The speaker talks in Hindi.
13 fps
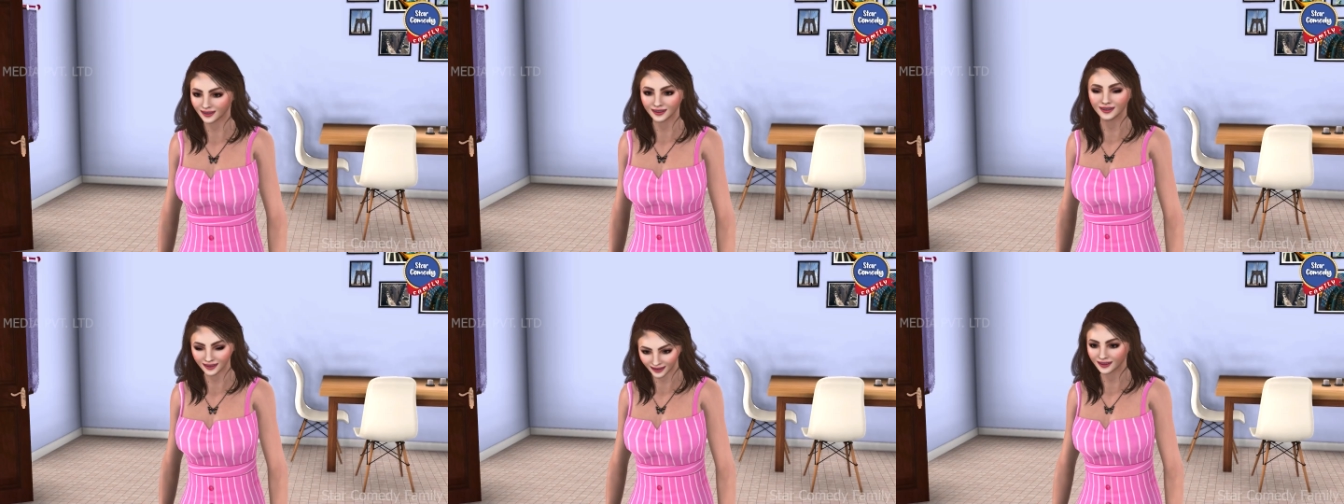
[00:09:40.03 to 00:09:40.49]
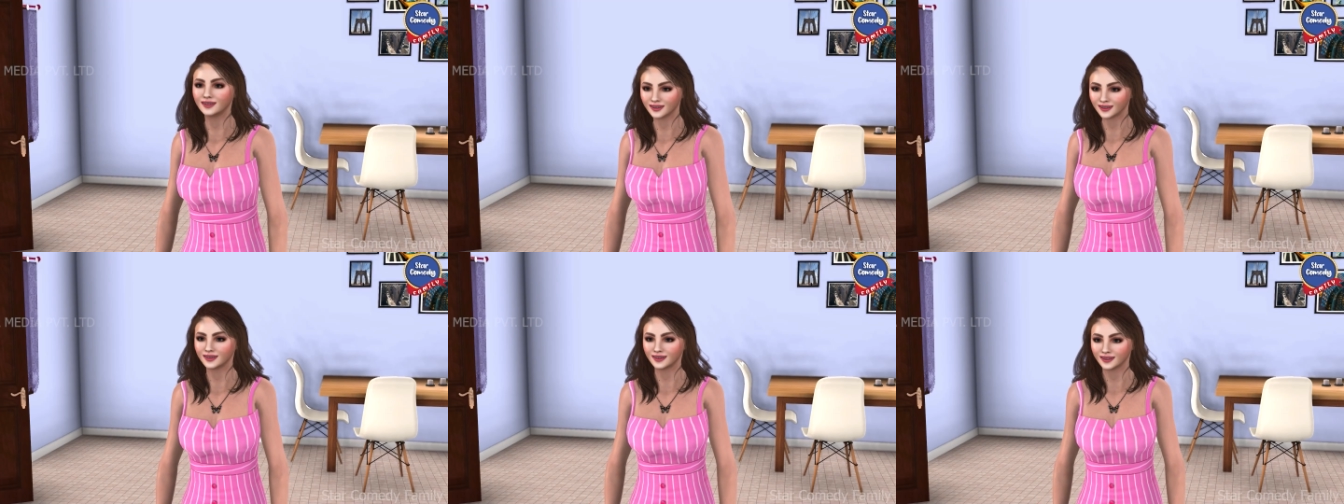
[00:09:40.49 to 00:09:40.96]

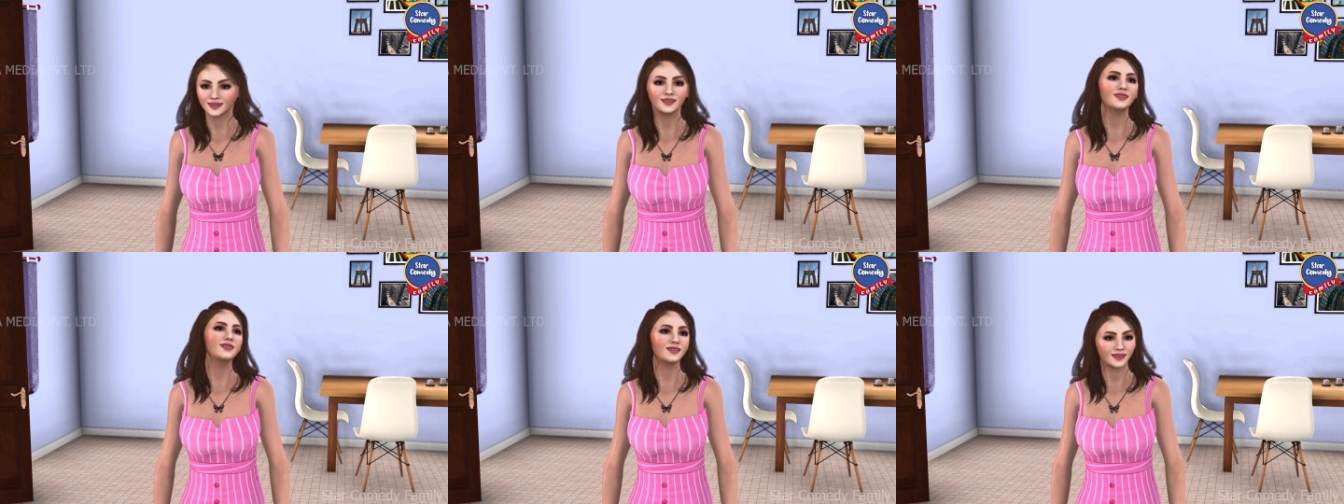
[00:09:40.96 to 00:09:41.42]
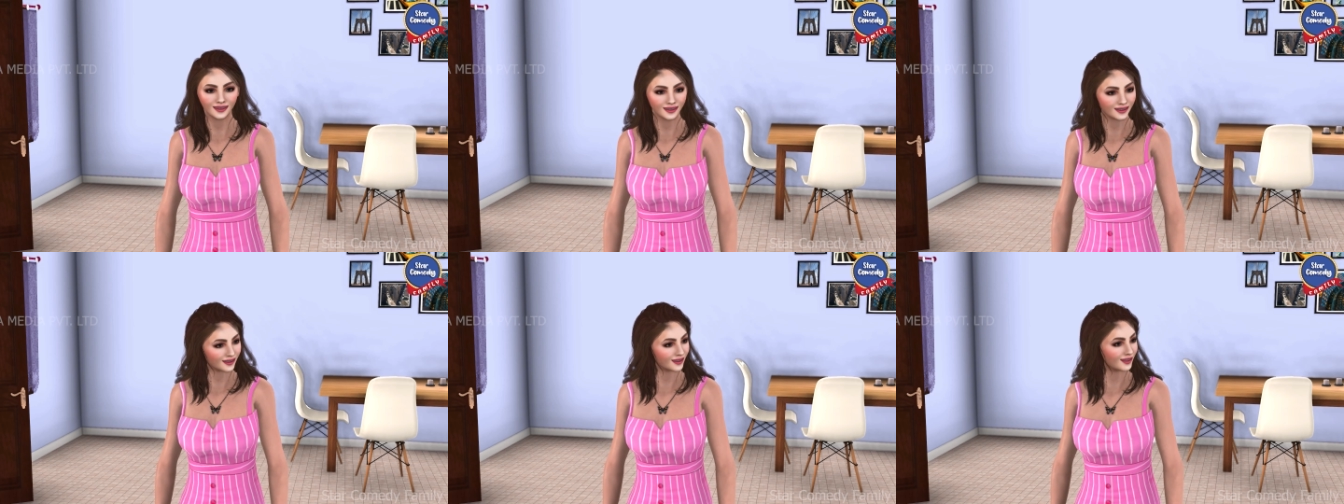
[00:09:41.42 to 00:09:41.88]
क्या
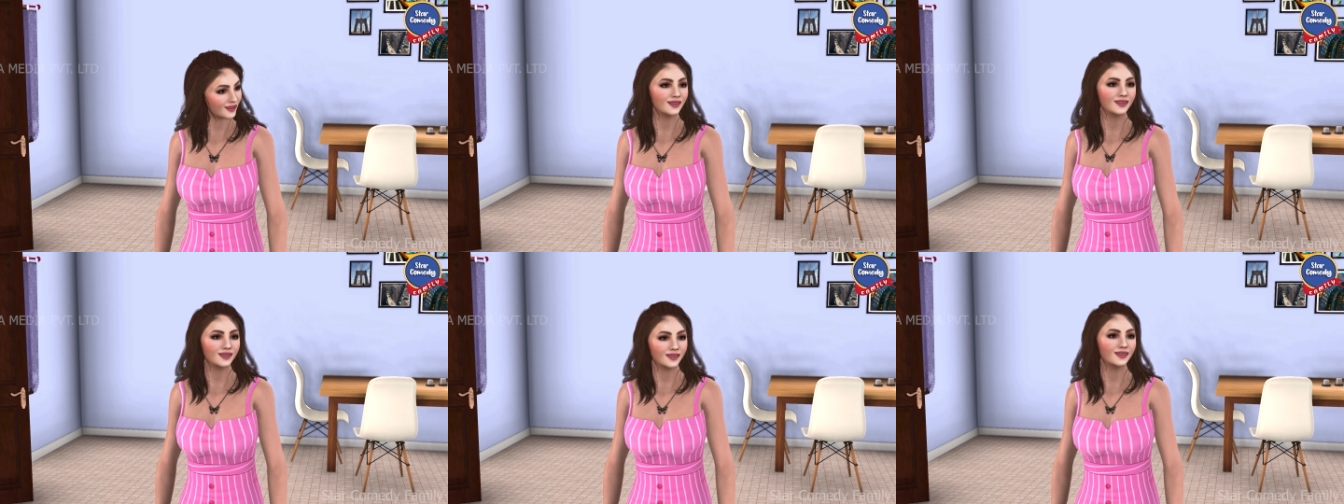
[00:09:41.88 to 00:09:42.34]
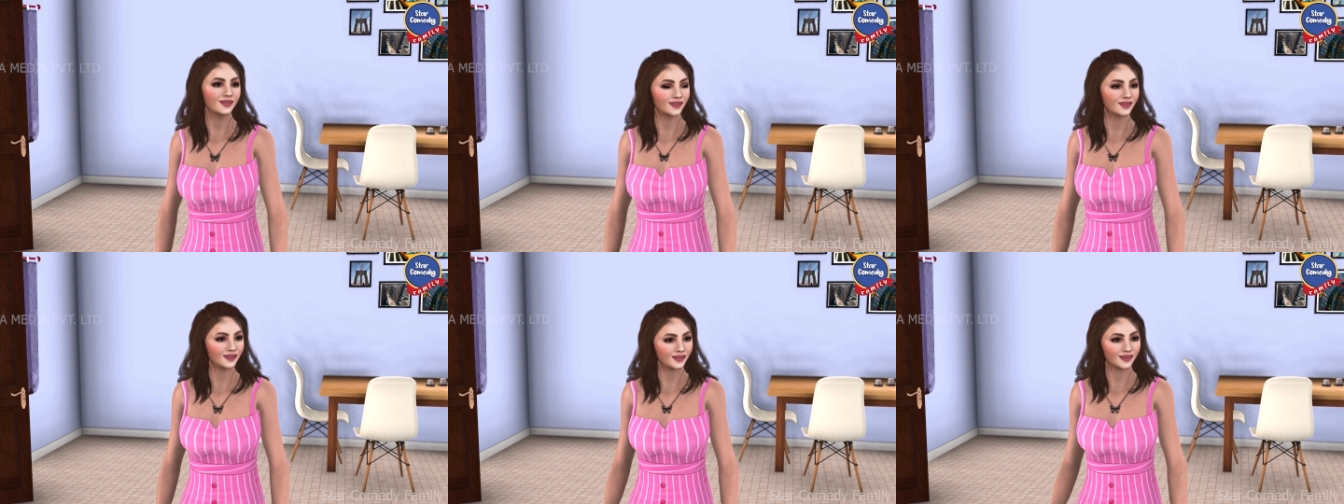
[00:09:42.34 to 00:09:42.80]
तुम्हारी माँ
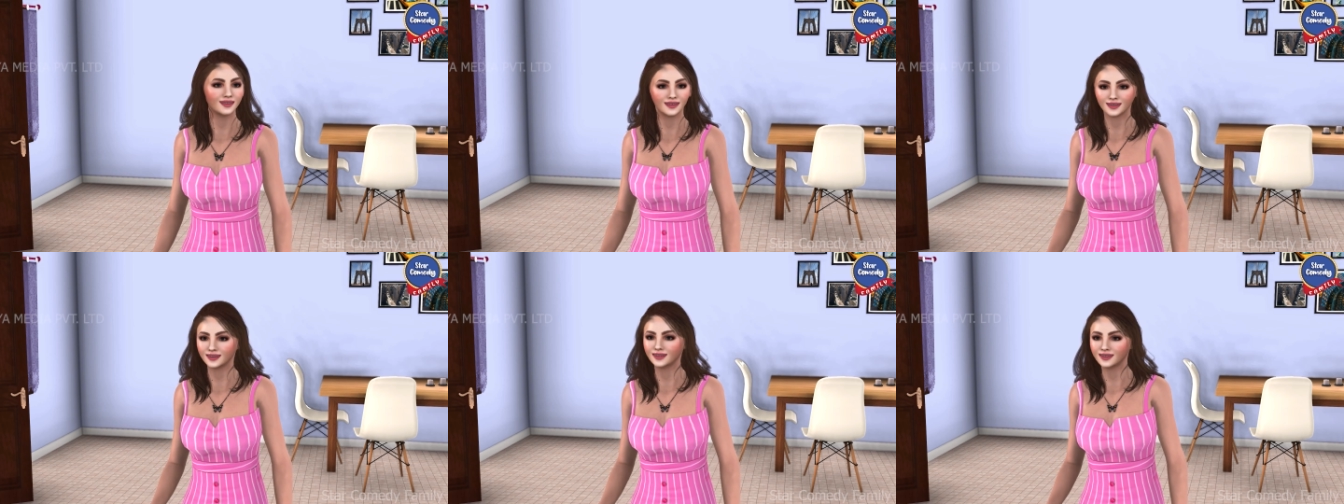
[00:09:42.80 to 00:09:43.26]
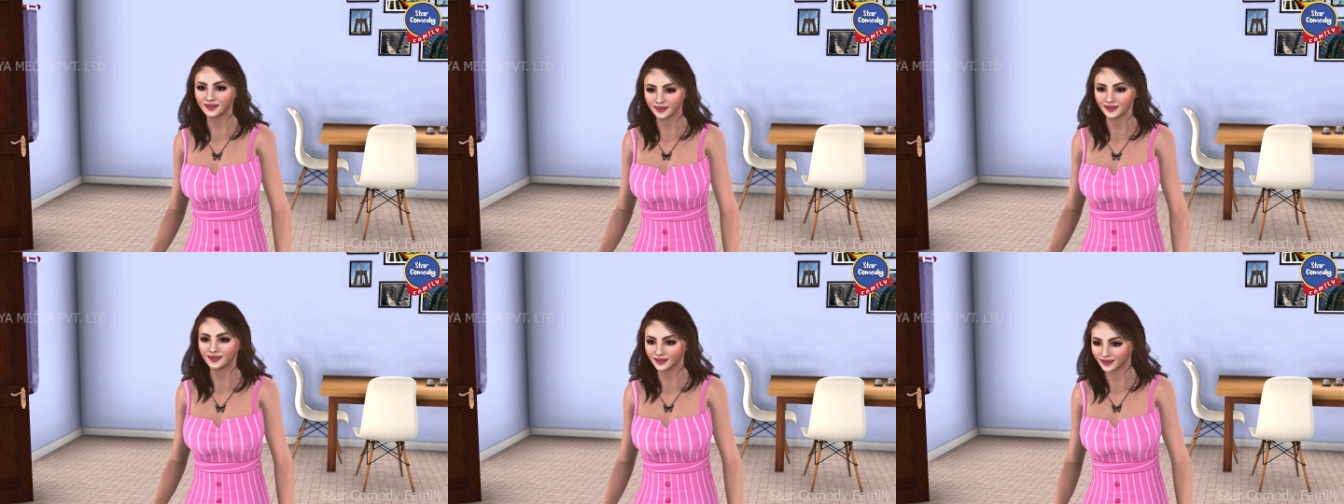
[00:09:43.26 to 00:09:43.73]
वंदु है
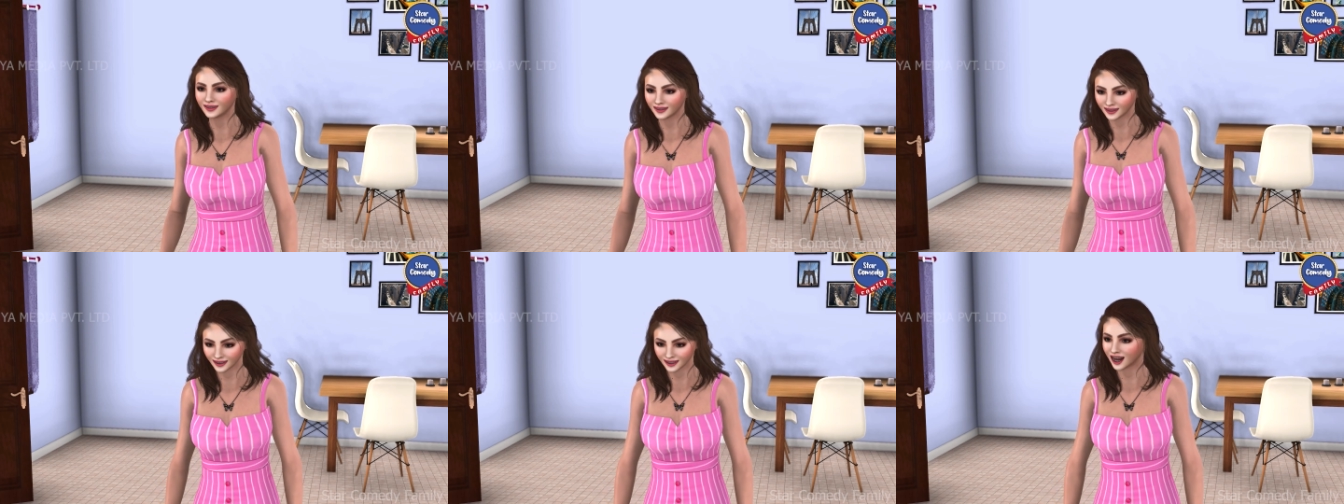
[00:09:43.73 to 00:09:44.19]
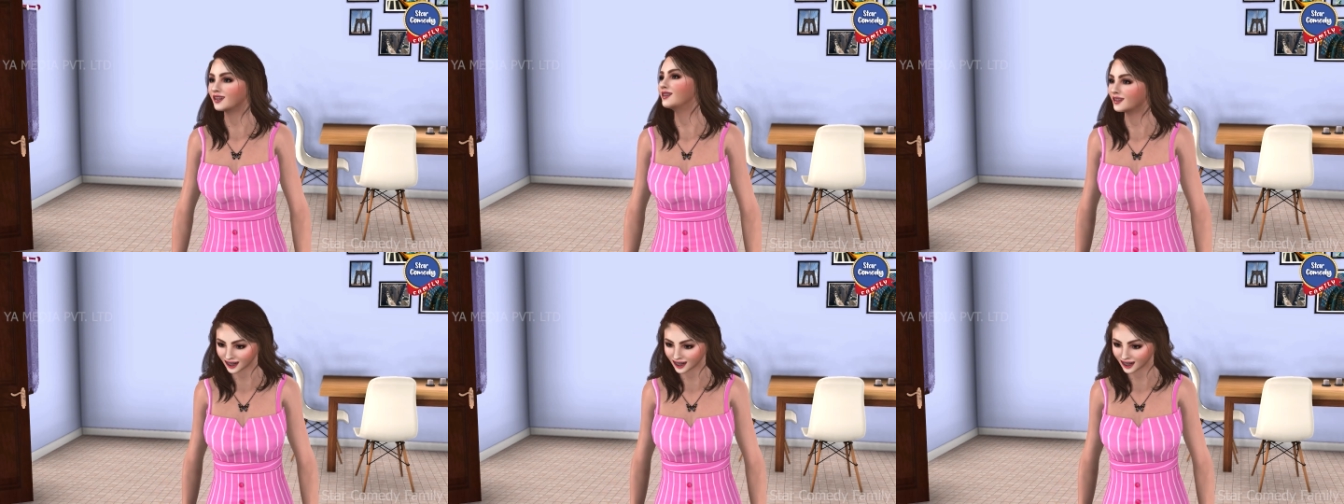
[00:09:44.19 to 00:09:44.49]
हाँ